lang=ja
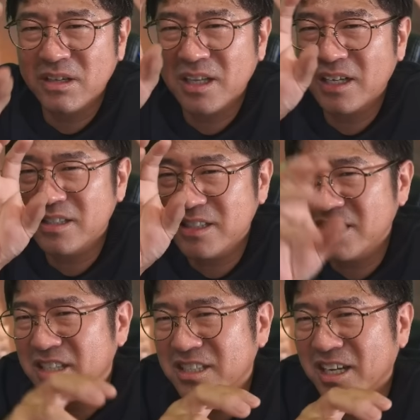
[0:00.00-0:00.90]
か、なんか
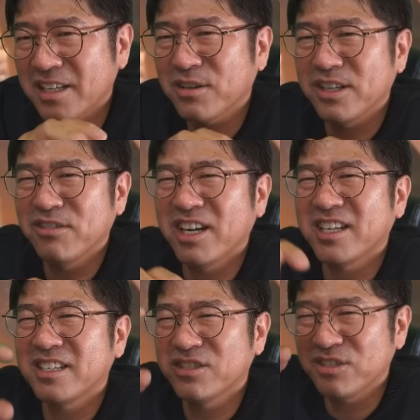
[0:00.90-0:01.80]
人権侵害やとか言わ
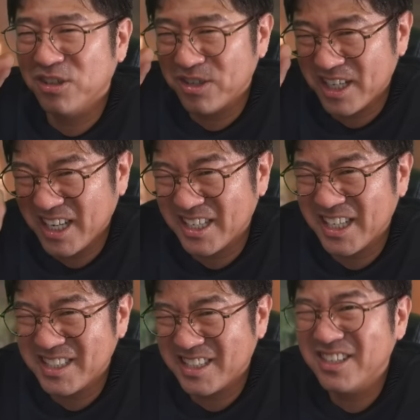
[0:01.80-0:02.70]
れたりする世の中に
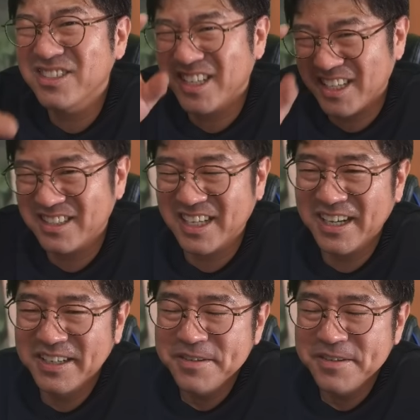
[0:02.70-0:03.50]
なっちゃってるじゃないですか。